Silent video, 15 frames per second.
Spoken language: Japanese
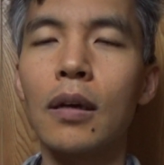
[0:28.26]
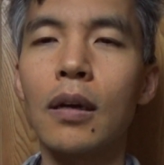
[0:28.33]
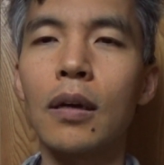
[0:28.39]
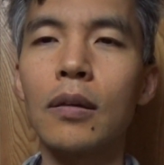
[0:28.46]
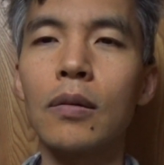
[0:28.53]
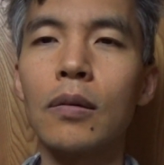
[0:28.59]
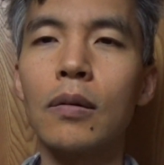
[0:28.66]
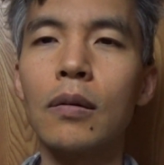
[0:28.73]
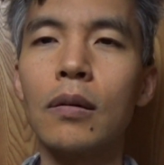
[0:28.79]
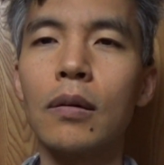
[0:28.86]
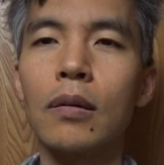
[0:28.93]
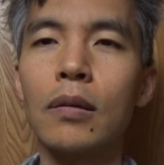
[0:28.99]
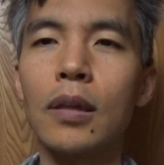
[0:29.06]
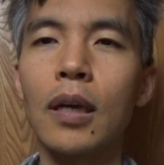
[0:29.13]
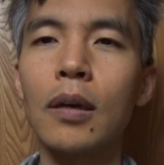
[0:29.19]
あ
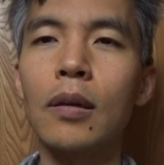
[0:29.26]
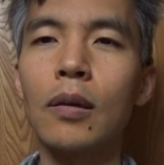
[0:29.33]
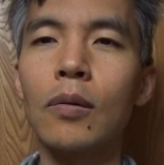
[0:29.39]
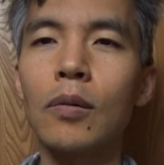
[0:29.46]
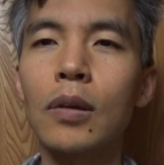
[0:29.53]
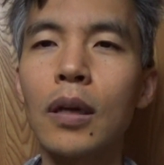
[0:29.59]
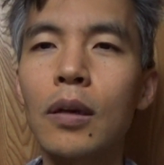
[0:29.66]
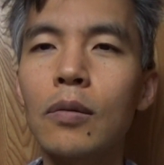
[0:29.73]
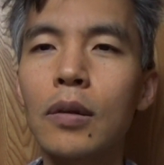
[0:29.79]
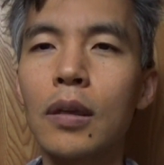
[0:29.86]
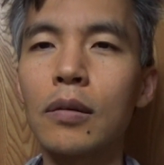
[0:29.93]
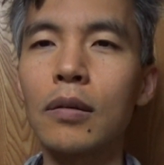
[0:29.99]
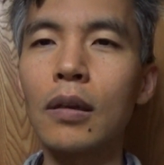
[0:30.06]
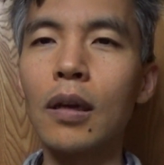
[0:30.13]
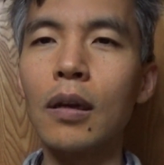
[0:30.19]
のお題を
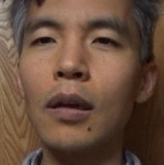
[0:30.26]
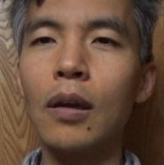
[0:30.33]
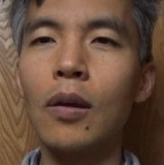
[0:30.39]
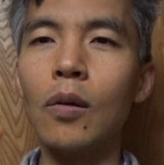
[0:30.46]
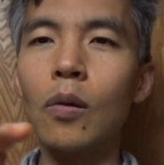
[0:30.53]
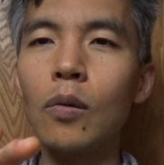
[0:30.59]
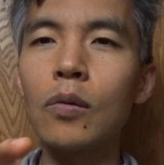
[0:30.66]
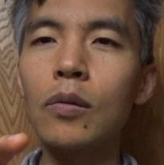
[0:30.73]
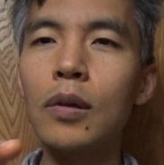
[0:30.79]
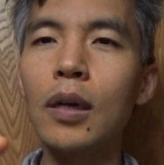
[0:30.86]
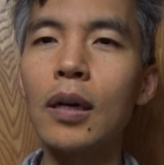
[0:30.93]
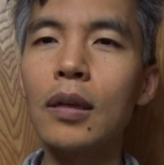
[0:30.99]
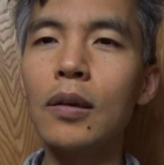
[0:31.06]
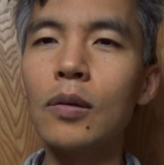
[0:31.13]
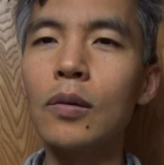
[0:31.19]
ですね「小
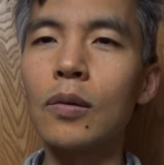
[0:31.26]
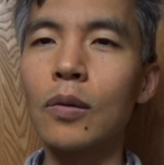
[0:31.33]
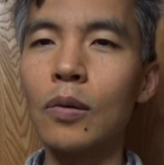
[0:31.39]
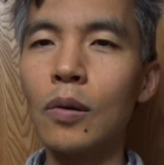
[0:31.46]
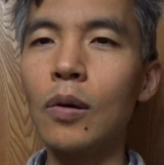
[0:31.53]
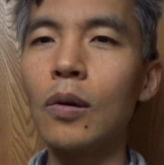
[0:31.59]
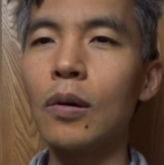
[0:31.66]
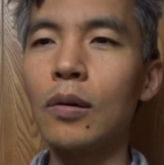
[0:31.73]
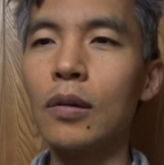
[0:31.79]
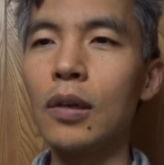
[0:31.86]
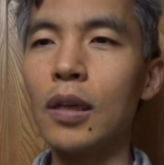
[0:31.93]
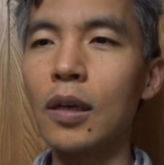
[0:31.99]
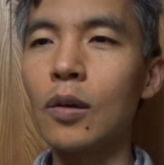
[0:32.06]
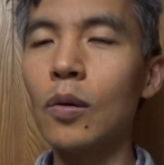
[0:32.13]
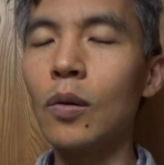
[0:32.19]
倉優子
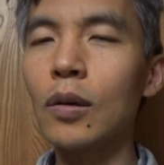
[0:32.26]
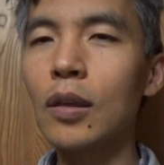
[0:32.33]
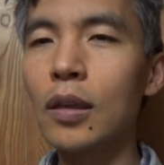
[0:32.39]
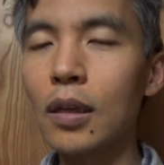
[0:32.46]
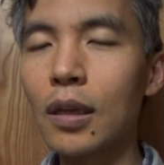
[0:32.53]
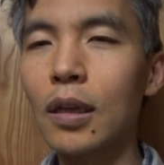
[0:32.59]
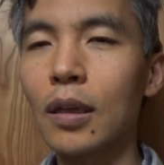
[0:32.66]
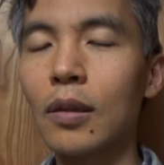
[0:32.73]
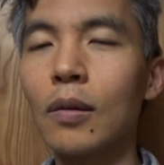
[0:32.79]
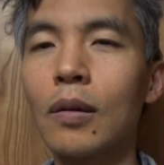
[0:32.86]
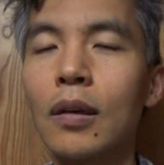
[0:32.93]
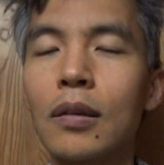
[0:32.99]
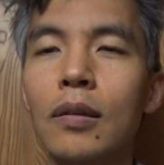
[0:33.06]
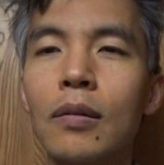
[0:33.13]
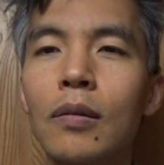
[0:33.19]
離婚危機」と
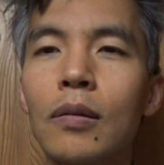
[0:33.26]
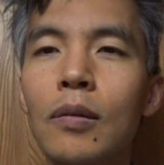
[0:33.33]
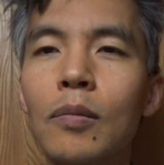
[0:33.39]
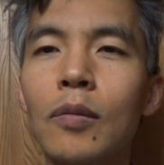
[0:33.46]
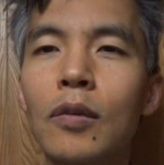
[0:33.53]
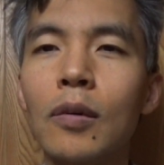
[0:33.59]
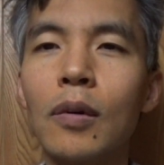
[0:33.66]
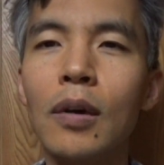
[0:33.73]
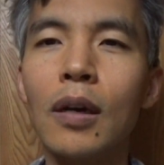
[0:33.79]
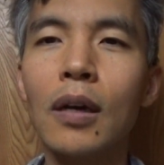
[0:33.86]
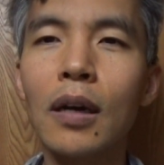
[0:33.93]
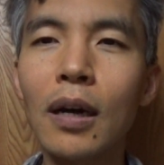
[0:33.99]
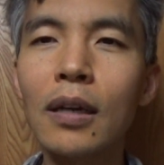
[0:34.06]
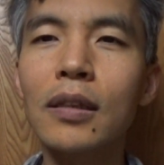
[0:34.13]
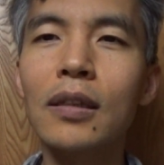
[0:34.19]
かするともう
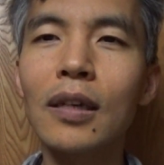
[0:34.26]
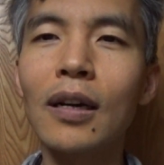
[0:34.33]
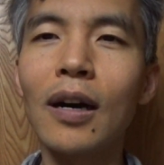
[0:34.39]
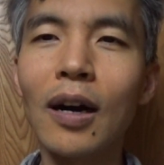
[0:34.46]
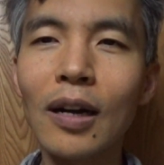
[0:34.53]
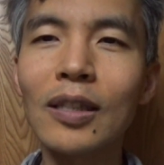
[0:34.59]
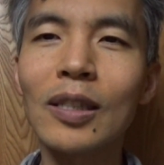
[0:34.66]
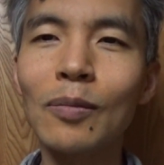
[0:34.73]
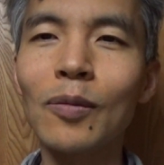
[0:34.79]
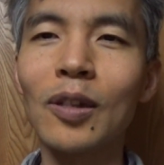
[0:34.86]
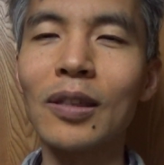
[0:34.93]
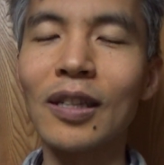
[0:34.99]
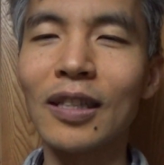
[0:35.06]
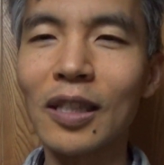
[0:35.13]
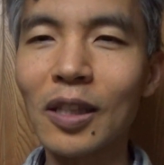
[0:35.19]
漢字が8
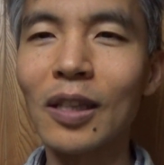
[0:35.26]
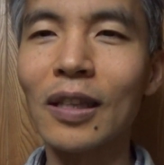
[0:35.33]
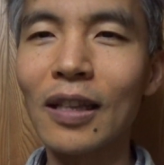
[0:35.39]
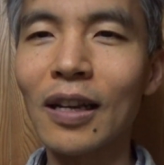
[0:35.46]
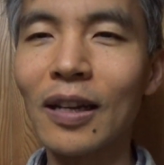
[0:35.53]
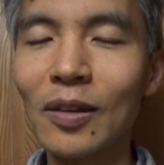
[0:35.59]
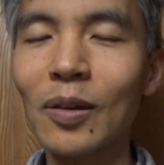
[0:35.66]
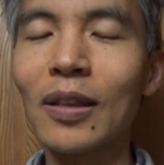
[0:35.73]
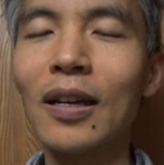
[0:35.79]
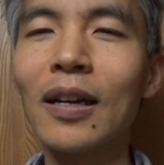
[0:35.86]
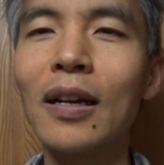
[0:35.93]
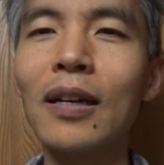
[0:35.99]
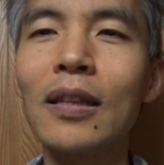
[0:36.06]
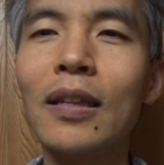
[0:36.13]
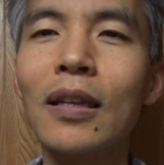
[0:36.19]
文字あの
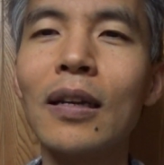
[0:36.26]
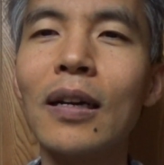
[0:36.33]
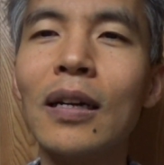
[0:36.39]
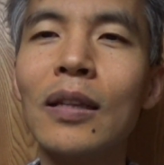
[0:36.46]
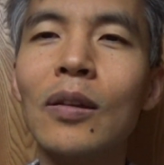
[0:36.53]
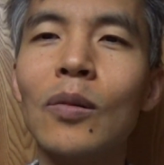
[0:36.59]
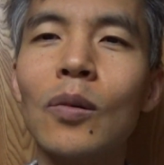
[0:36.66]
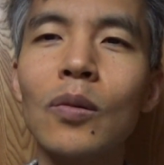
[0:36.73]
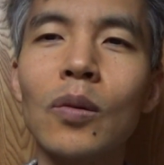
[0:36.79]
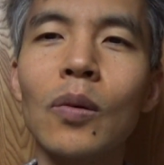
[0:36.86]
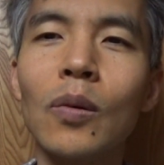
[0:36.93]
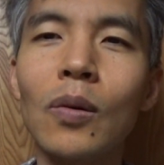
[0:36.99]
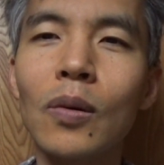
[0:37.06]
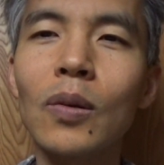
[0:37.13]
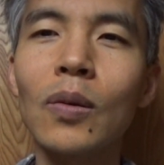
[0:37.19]
並んであのお
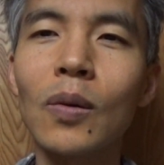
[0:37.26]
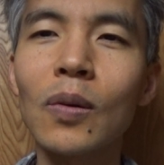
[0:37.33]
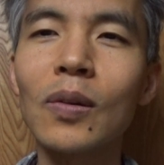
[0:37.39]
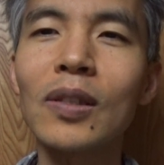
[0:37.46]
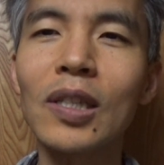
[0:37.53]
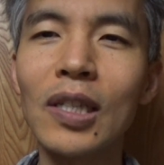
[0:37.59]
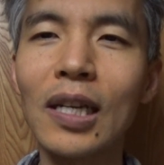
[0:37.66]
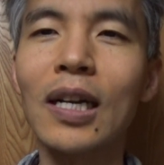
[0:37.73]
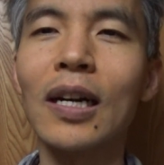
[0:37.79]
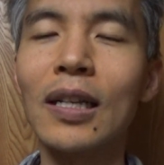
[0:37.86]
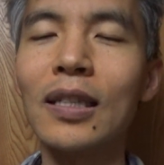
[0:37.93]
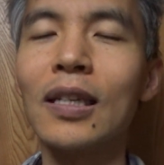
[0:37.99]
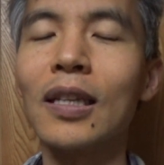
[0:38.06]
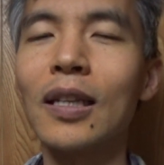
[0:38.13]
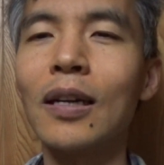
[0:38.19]
どろおどろしい
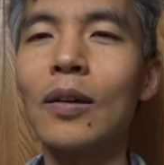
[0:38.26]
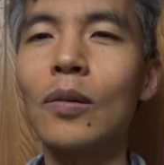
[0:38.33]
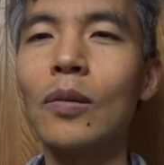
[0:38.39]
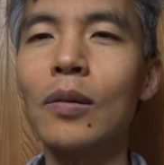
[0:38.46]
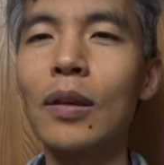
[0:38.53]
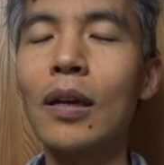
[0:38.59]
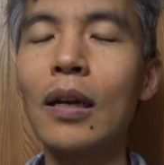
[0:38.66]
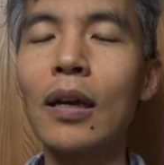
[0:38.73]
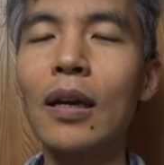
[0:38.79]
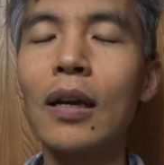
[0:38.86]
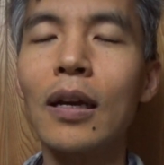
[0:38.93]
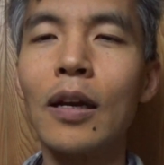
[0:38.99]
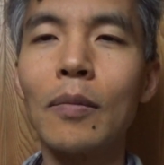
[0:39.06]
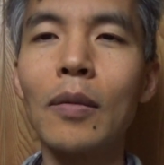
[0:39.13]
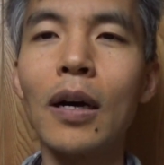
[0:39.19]
感じになるので
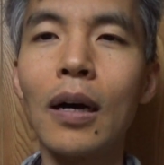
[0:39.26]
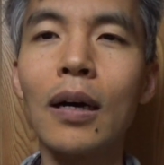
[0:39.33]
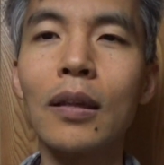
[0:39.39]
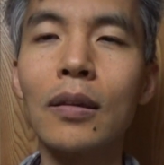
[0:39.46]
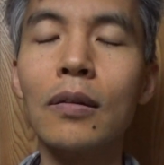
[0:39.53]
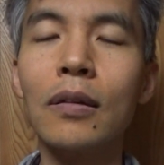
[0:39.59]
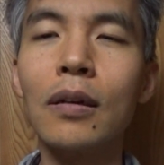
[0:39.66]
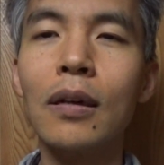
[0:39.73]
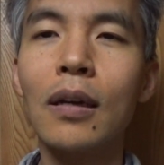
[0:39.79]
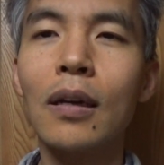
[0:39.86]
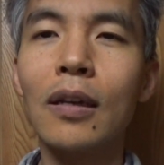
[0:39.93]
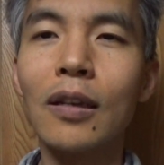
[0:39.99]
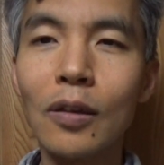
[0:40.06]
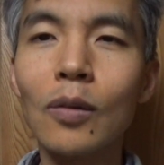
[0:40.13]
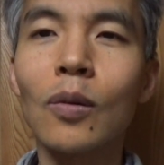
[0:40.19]
まああの
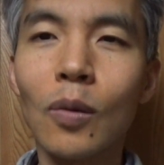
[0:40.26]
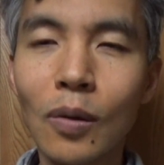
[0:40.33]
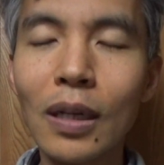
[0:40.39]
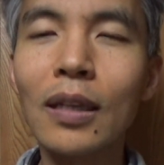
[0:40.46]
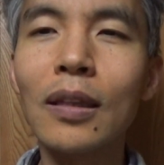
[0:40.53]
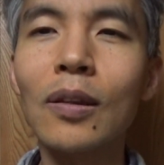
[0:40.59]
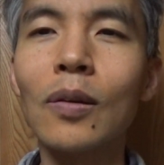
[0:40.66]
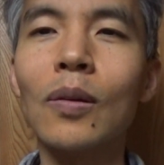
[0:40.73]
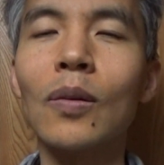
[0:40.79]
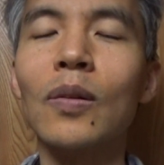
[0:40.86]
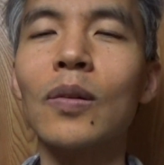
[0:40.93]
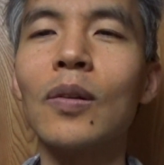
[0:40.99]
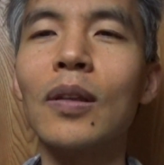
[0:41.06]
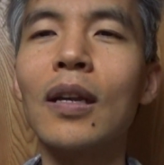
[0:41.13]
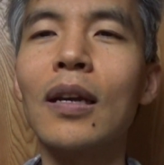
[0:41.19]
優子凛というこ
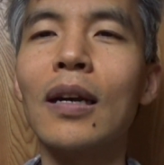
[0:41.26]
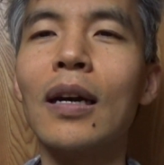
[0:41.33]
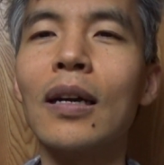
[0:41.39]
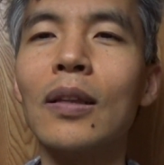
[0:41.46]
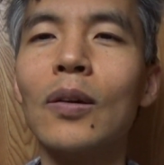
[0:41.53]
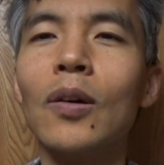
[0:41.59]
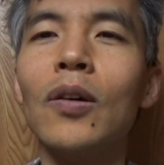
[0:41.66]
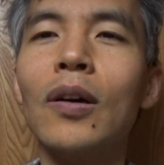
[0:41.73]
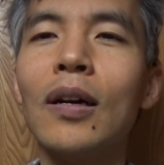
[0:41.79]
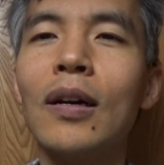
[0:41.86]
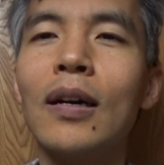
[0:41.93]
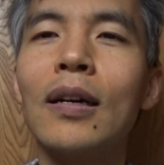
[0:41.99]
とであの